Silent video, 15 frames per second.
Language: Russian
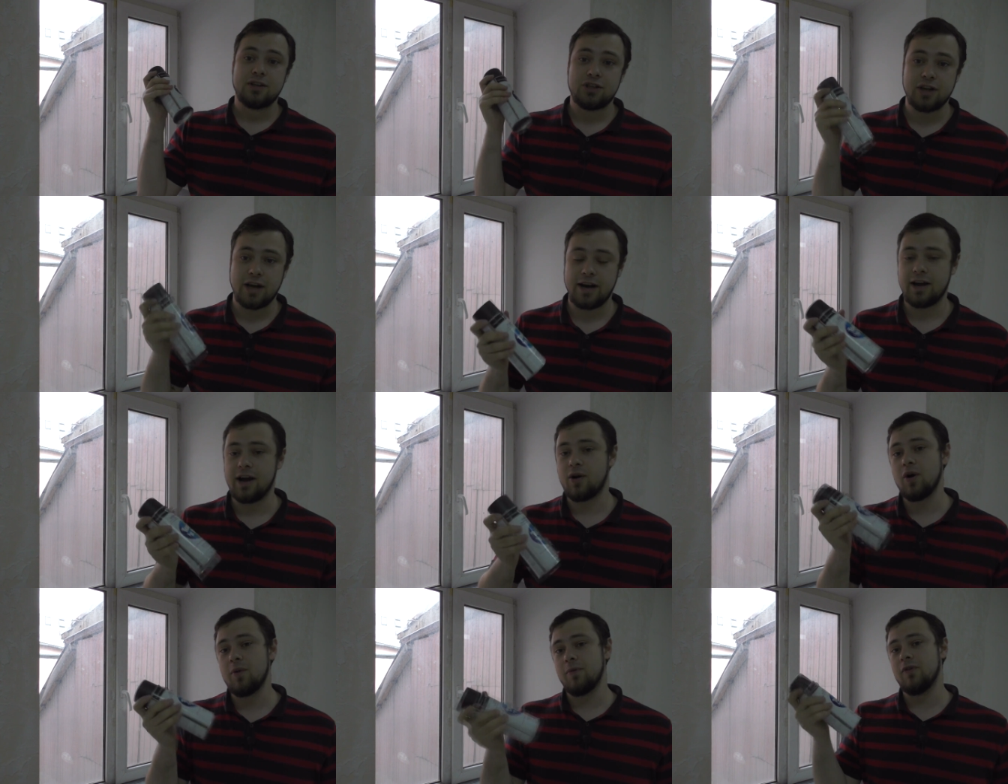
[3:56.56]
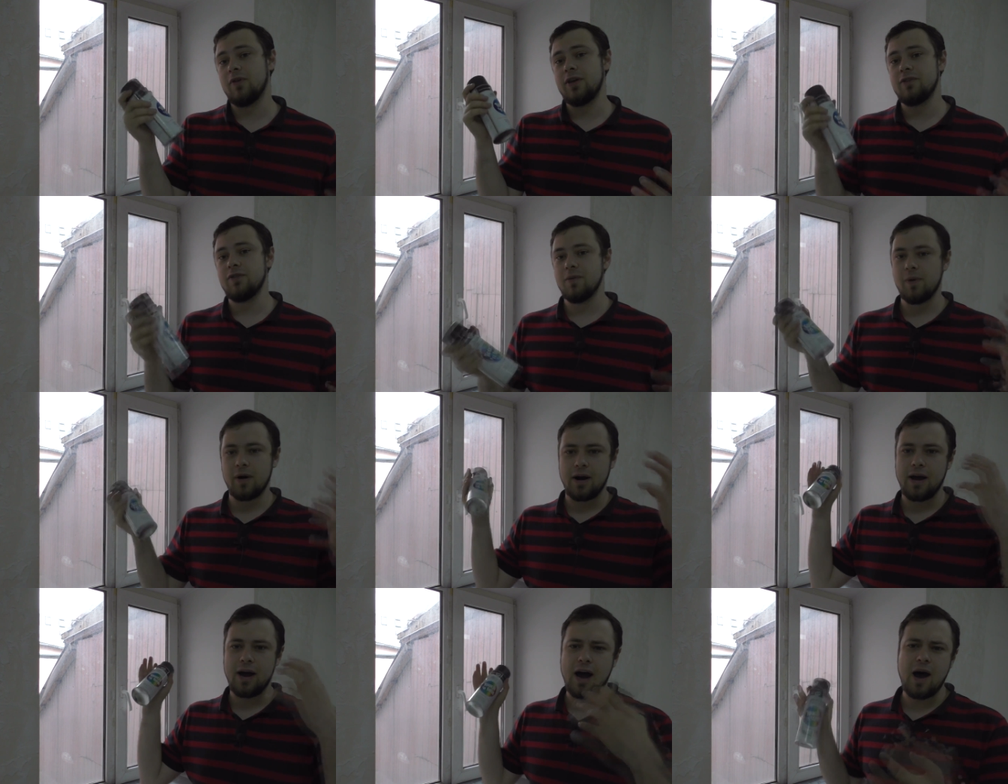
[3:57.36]
шарик. Какой бы вы ни
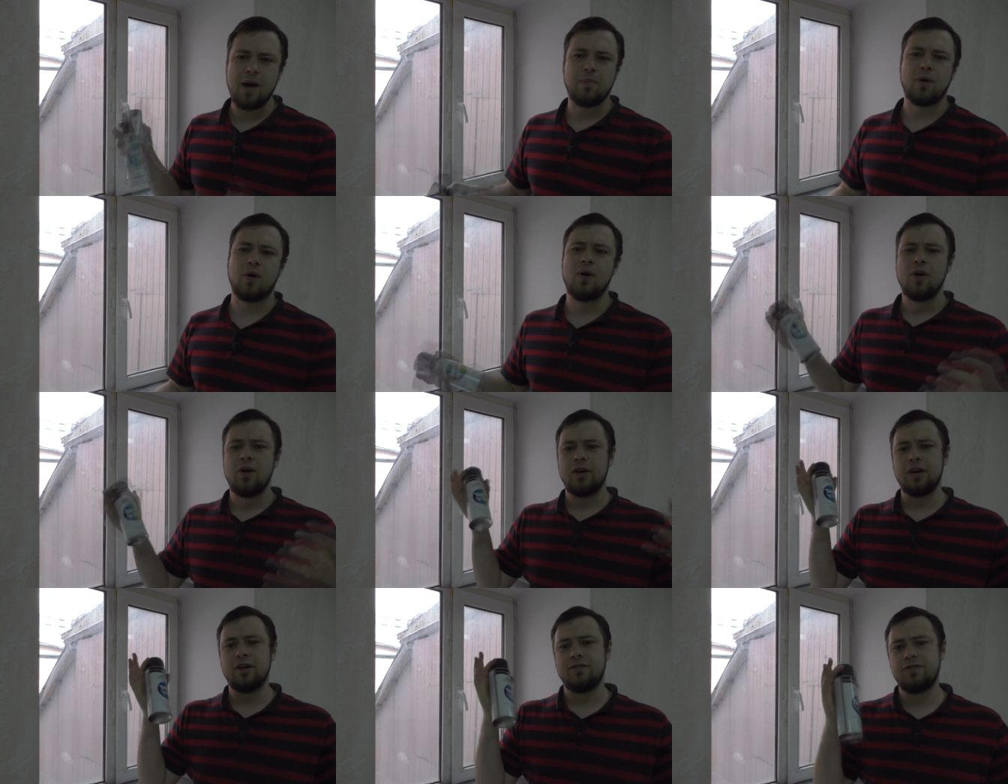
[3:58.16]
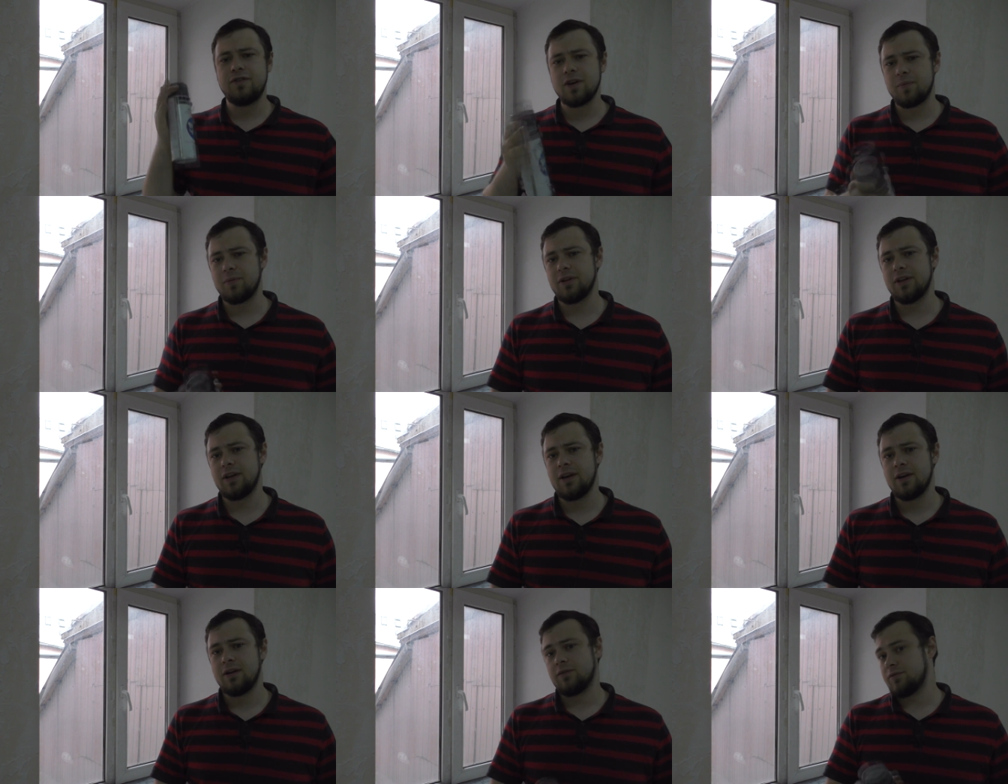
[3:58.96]
выбрали, абро или
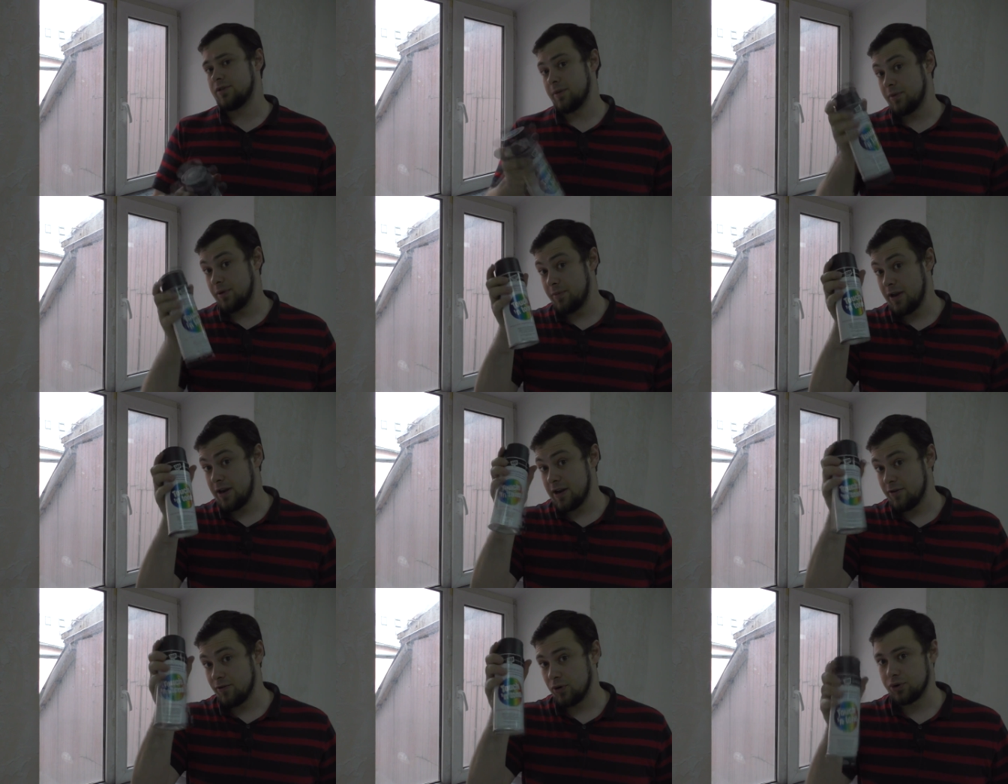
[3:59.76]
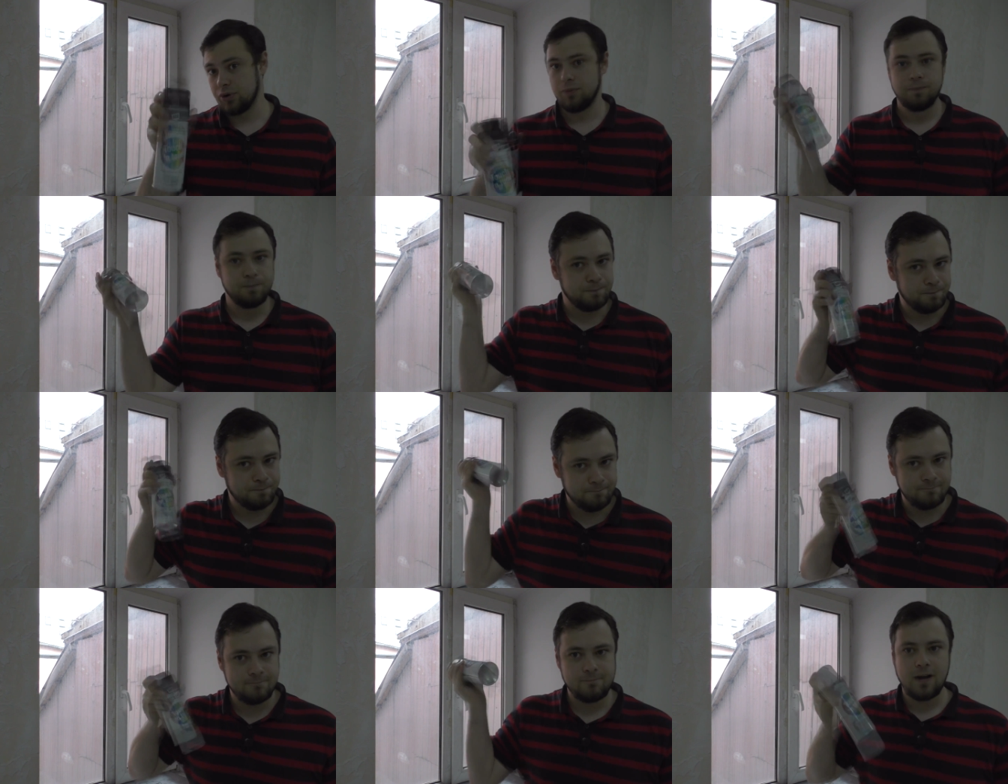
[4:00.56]
фирменный, тем не менее, вот он.
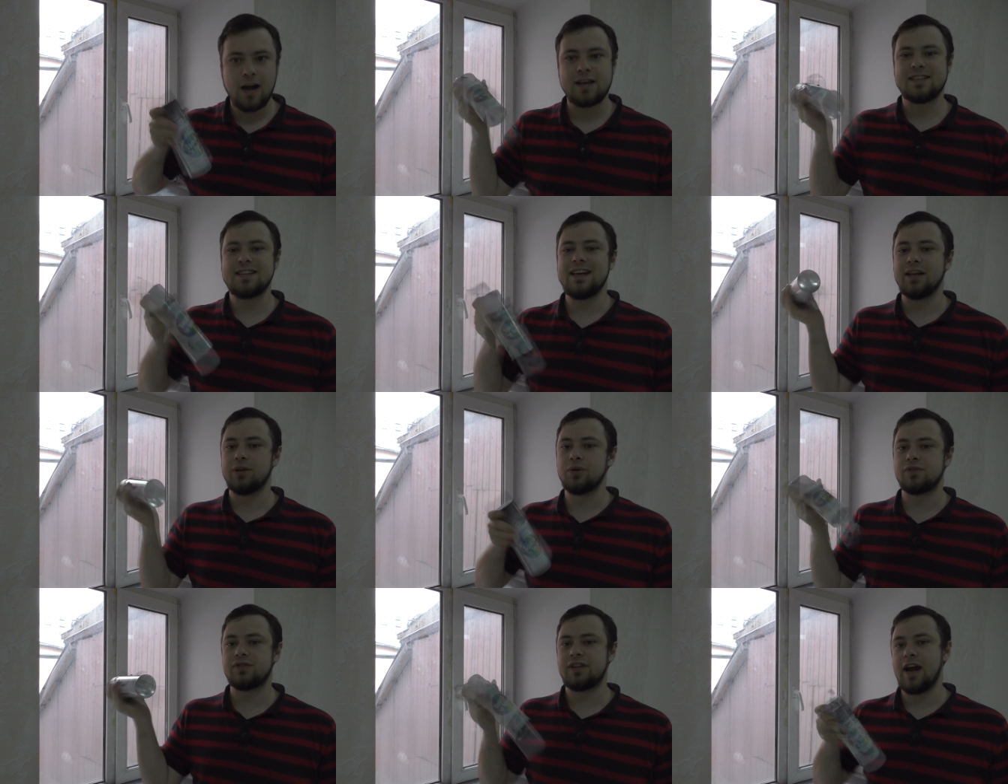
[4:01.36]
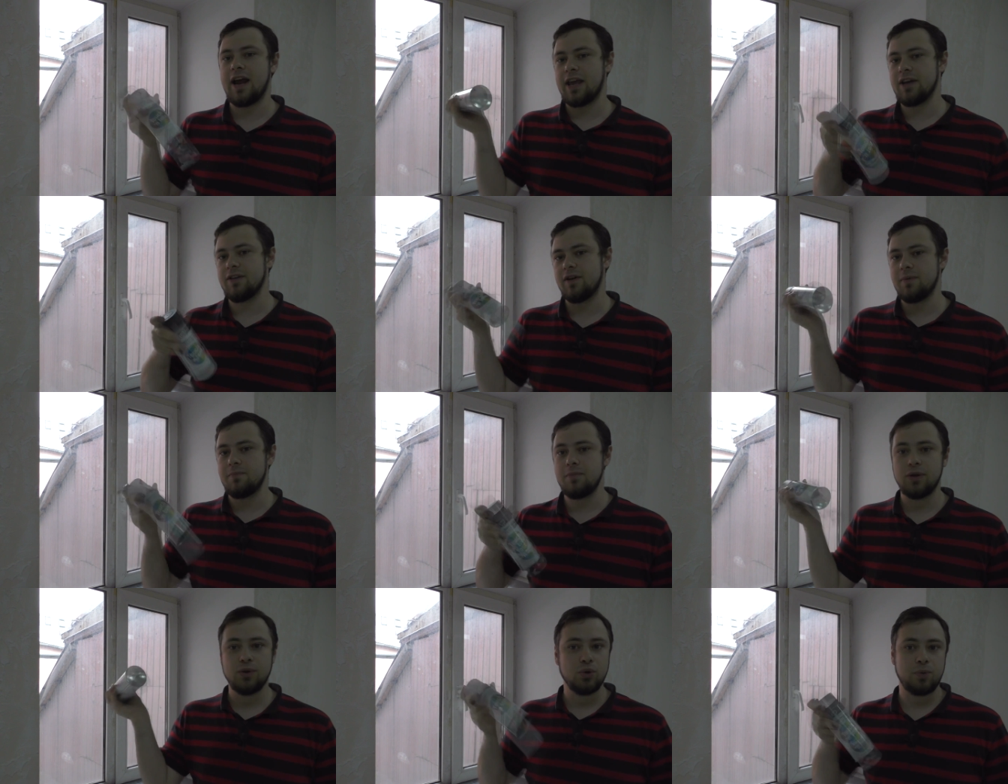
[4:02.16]
Как следует встряхиваем,
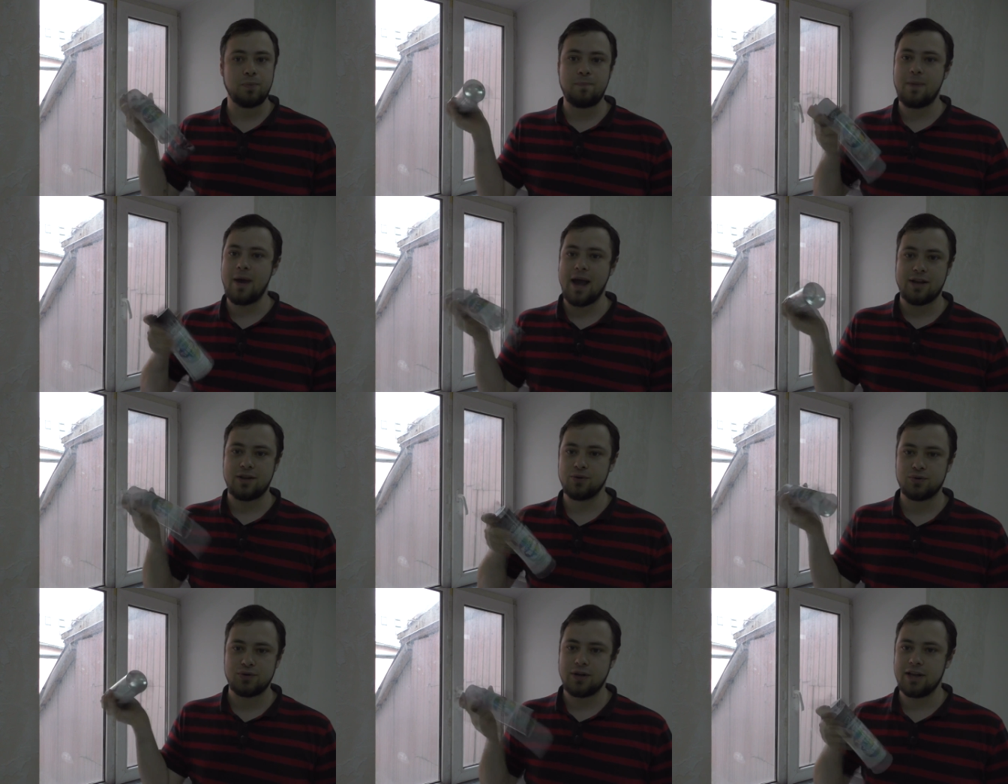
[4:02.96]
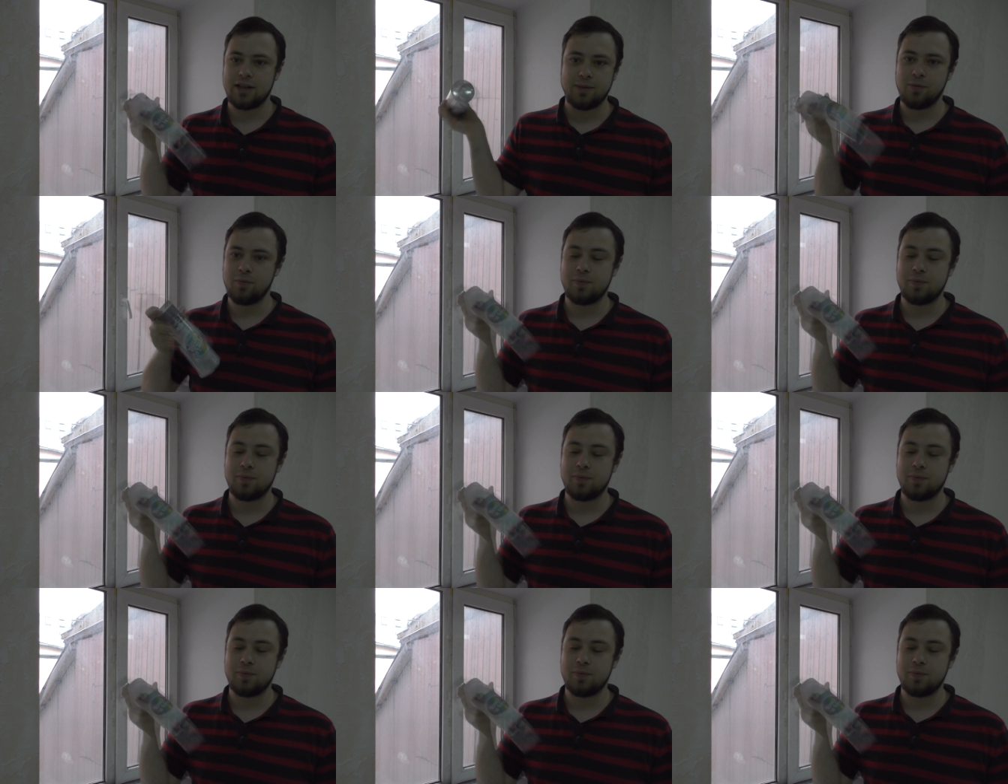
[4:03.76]
минут 5 нужно этому